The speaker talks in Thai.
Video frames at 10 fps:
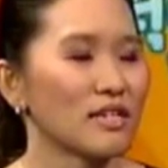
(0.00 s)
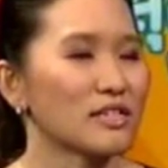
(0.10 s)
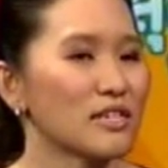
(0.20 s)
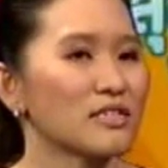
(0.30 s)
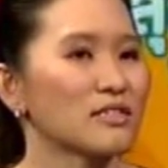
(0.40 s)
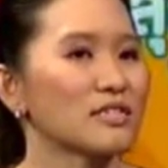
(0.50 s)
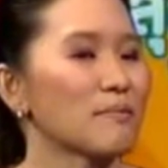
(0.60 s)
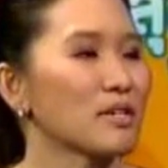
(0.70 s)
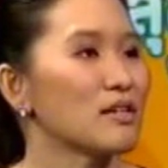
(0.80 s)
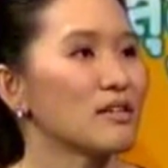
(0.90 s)
อย่างเช่น
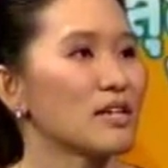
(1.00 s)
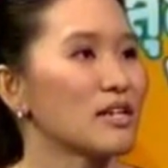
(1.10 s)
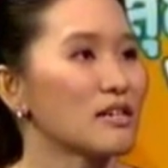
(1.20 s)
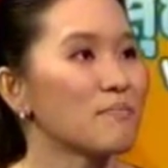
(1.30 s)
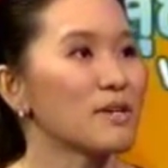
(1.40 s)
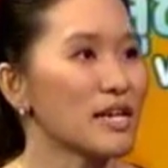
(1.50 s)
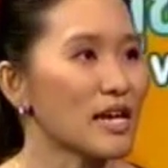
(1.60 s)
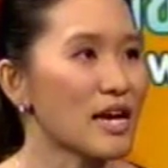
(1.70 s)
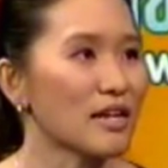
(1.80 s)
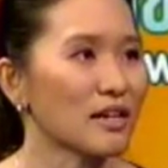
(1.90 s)
จับขืนในเครื่องบิน
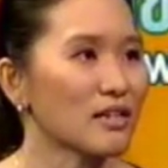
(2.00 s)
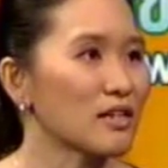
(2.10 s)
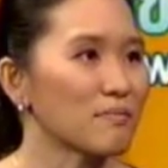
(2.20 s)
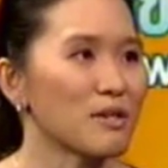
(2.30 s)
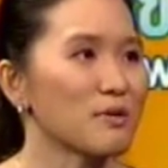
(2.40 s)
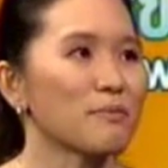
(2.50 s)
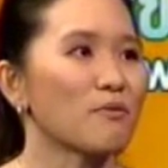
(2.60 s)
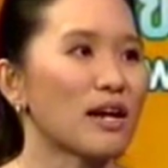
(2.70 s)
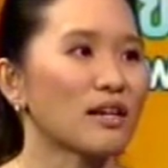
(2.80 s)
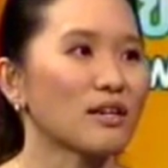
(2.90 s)
อย่างเงี้ยถ้าเกิดไม่มี
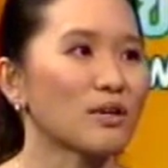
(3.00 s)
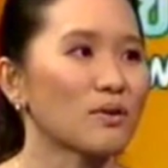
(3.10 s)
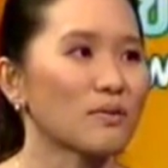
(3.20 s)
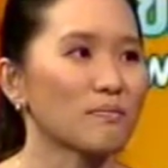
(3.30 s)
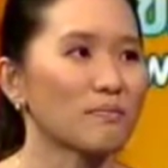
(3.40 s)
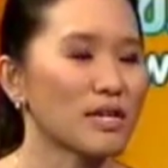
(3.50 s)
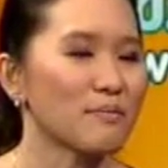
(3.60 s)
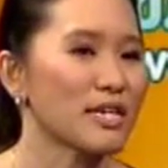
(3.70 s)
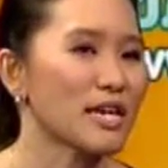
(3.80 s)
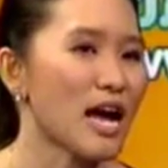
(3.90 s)
ประวัติเลย ไม่
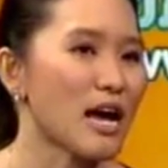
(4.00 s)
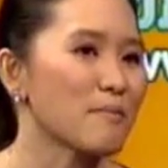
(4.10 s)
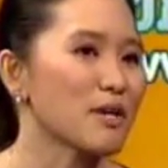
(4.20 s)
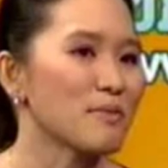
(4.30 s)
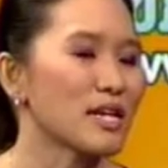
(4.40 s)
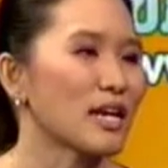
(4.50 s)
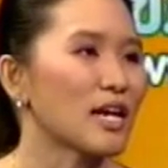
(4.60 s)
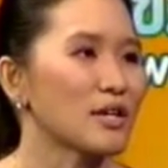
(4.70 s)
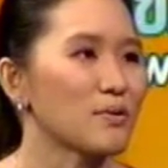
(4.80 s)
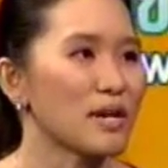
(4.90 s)
มียาไม่มีอะ
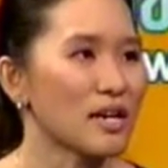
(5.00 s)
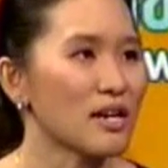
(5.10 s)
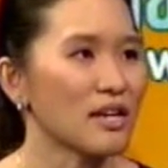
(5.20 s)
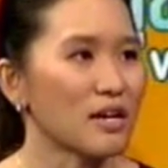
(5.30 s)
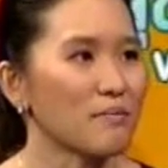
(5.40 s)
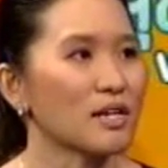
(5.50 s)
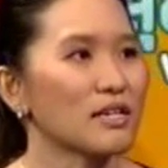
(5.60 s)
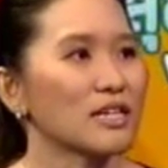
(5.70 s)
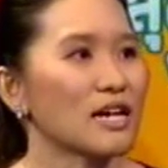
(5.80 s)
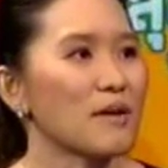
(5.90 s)
ไรอยู่อย่างเงี้ยอย่างเงี้ยมัน
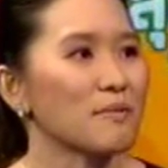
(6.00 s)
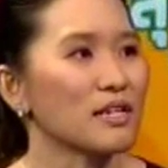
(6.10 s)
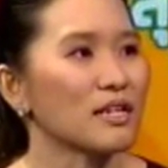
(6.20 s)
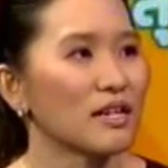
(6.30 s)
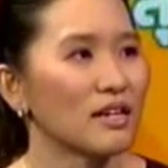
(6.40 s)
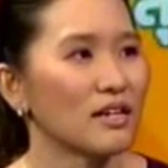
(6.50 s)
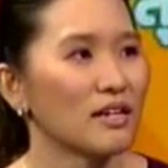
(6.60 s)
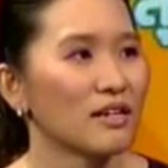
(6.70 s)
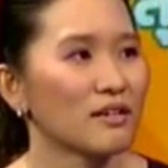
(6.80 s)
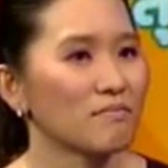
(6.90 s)
ก็จะกลายเป็น
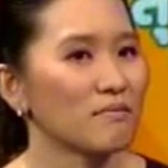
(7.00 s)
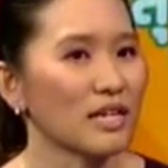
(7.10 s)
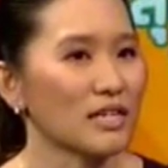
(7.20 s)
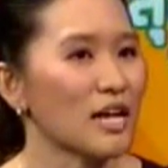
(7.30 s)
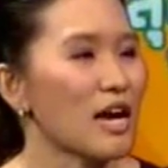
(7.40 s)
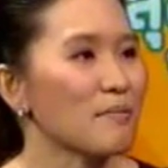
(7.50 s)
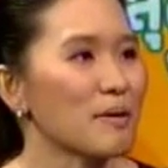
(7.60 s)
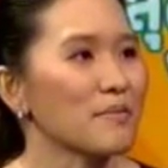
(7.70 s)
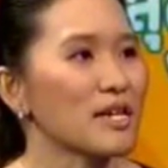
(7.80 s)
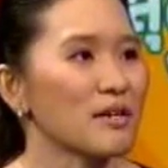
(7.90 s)
รักษาแบ
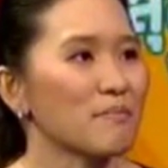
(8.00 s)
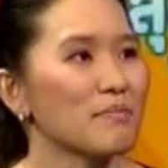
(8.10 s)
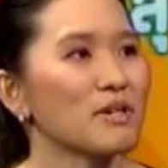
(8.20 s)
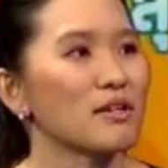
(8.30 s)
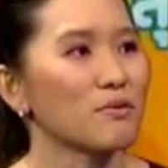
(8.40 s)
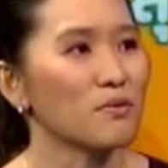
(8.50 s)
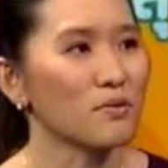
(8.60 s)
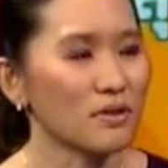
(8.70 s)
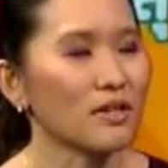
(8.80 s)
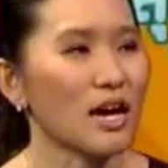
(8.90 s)
บไม่ไม่ไม่รู้
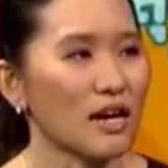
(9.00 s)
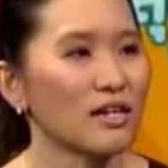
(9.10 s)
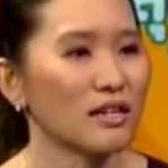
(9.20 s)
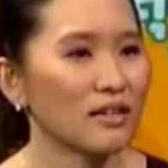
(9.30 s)
ครับคร